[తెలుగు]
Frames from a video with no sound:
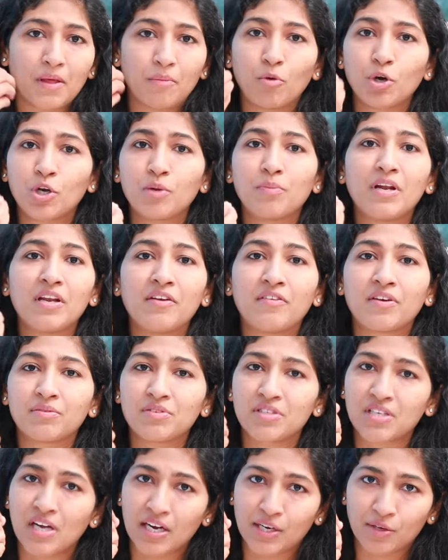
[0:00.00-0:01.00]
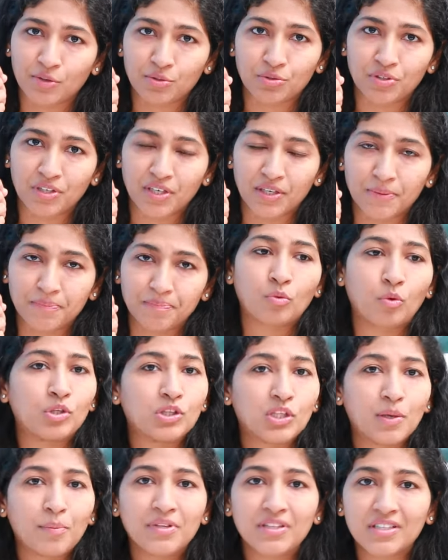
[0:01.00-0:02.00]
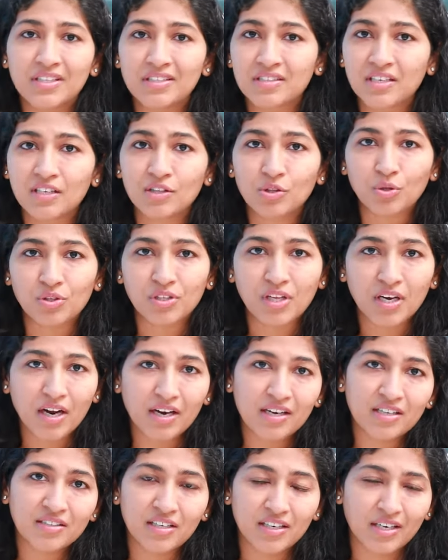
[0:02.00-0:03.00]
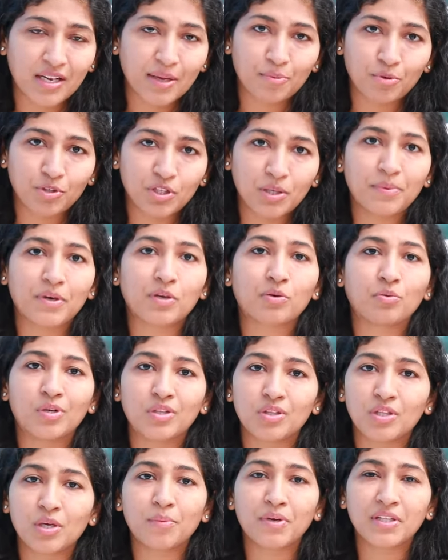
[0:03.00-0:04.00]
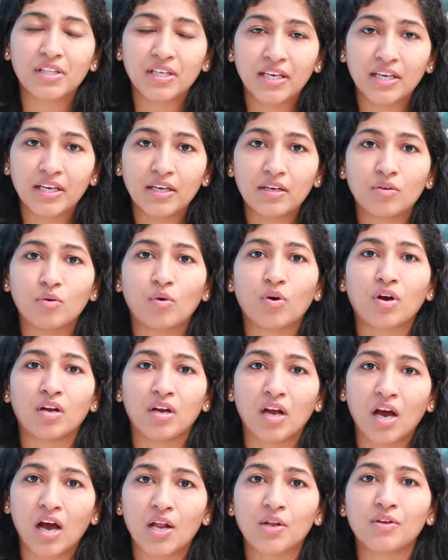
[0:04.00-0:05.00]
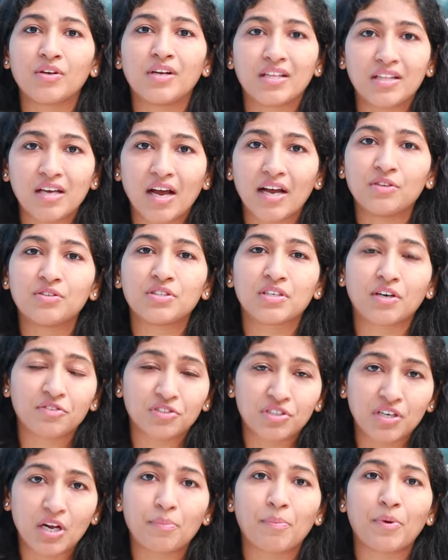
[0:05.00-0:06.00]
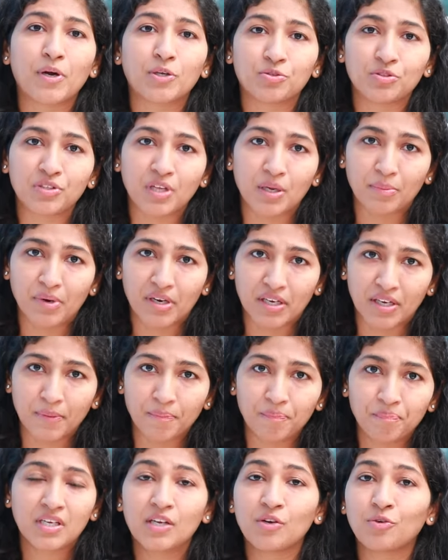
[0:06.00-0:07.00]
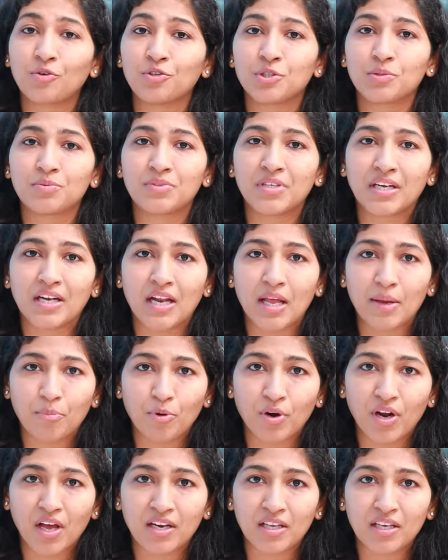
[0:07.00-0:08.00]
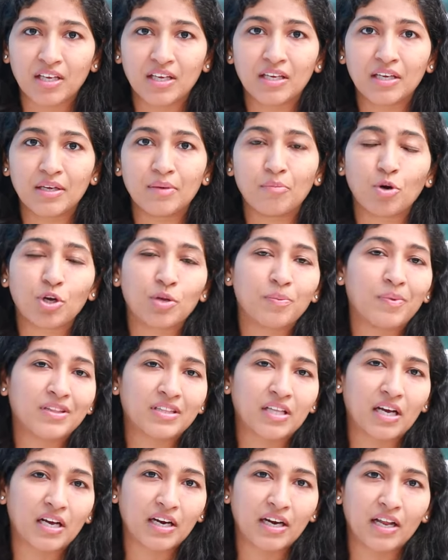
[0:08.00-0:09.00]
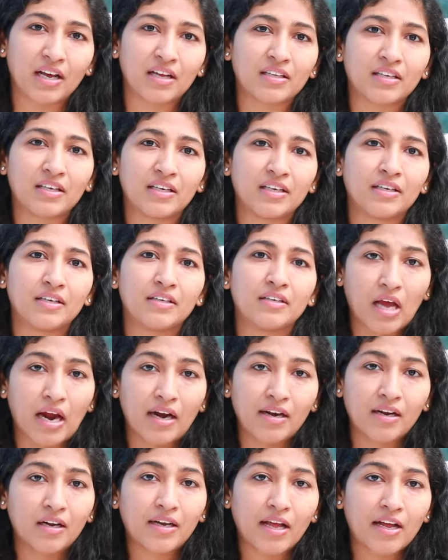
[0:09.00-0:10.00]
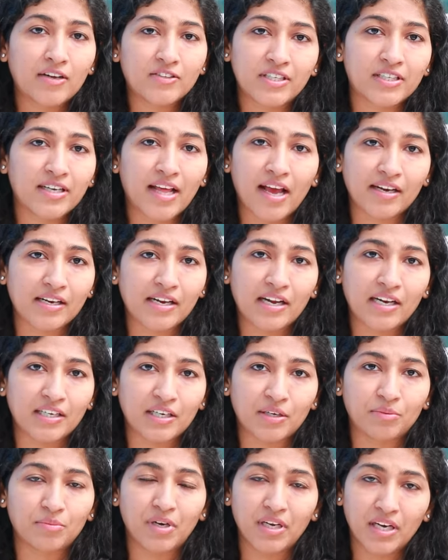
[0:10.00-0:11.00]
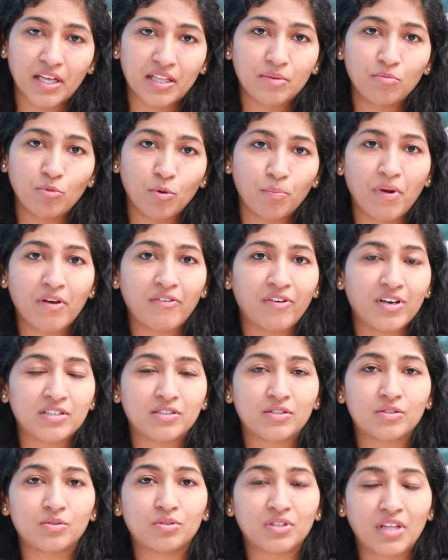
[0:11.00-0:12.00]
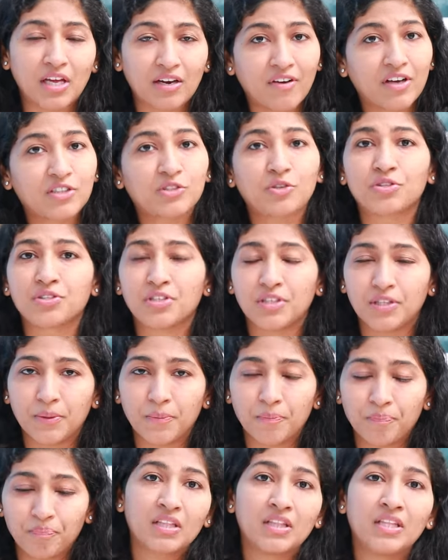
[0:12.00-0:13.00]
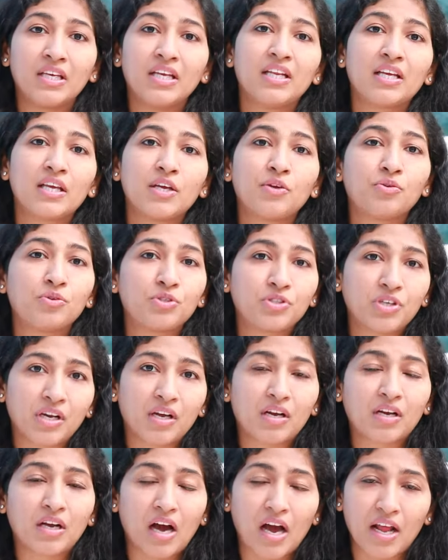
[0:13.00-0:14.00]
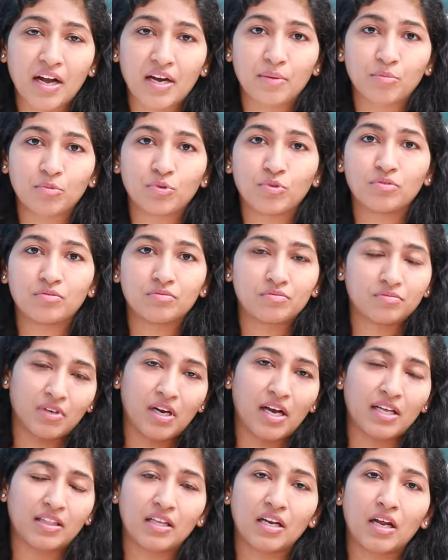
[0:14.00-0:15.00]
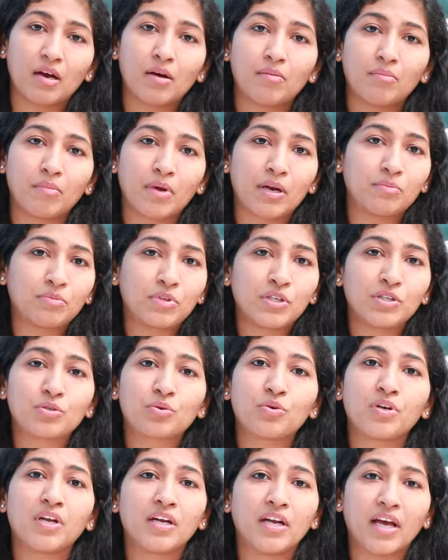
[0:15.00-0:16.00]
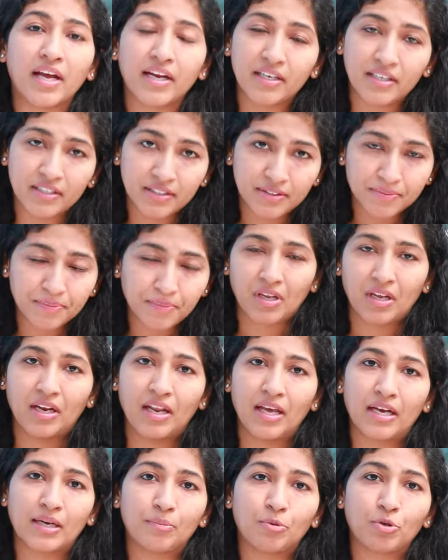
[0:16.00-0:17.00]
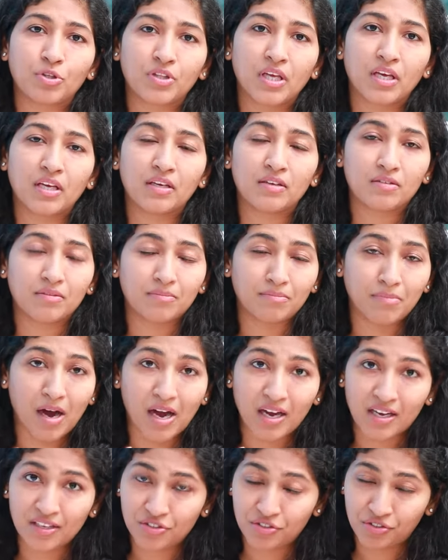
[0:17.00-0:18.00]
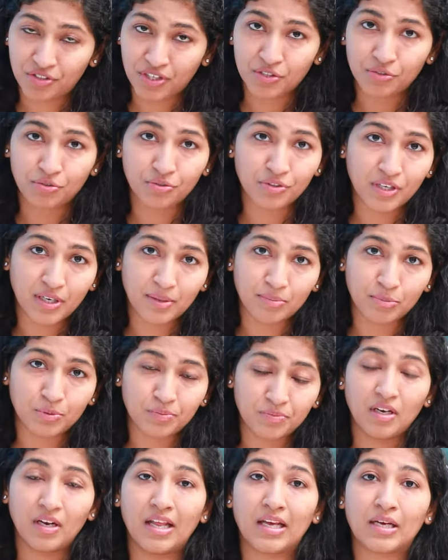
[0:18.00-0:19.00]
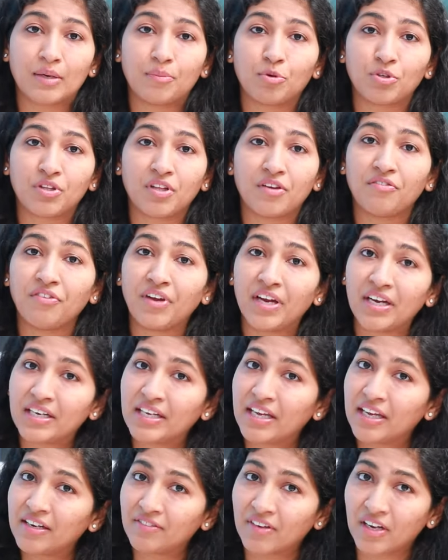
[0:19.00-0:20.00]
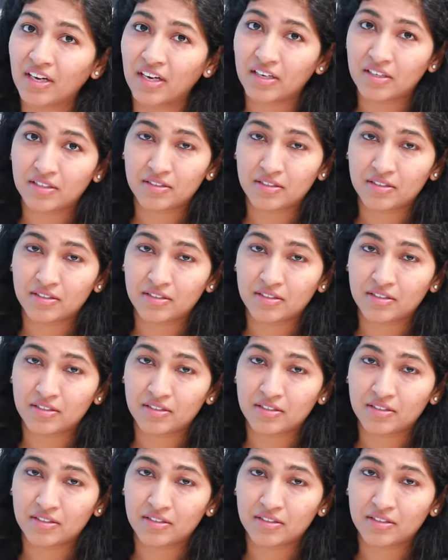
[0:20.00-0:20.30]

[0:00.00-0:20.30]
మొటిమలు ఇవ్వడం స్టార్ట్ అవుతుంటాయి కొంతమందికి స్కిన్ తొందరగానే సెట్ అయిపోతే బట్ కొంతమందికి ఒక నాలుగు లేదా ఐదు సంవత్సరాలు పడుతుందన్నమాట స్కిన్ కొంచెం సెటిల్ అయిపోవడానికి ఈ మొటిమలు తగ్గడానికి అడల్ట్ ఆన్సెట్ యాక్నే అంటాం అంటే అది ముప్పై వయసు తర్వాత వస్తుంది దీనికి యూజువల్గా కారణము అయితేనా మనం తీసుకునే డైట్ లేకపోతే బాగా స్ట్రెస్ ఉండడము లేకపోతే వెయిట్ గెయిన్ వల్ల